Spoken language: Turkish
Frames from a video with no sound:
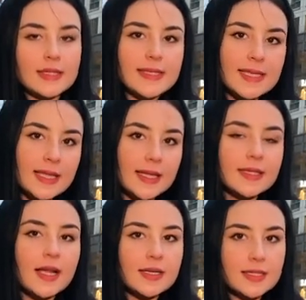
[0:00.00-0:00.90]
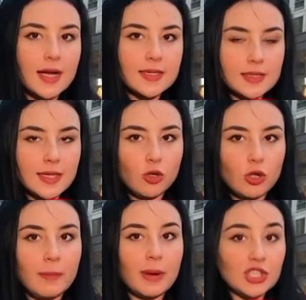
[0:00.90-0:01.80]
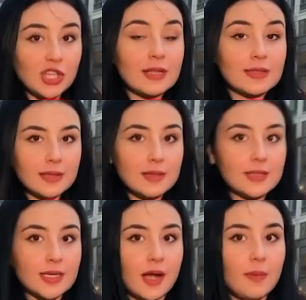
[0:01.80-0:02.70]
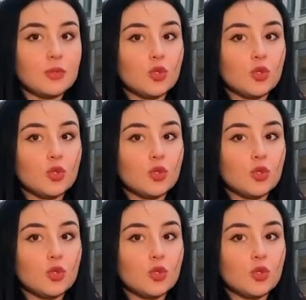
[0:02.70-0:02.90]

CNN'in aktardığına göre Başkan Donald Trump